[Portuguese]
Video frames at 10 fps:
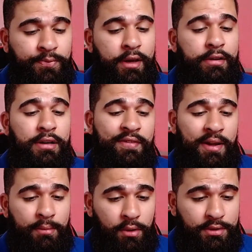Ele já
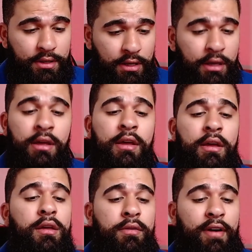vai mostra aqui
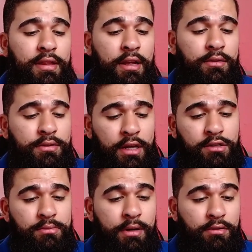e vai tendo os
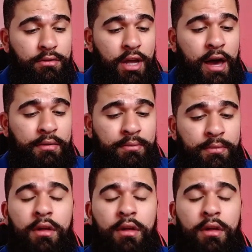rendimentos diários.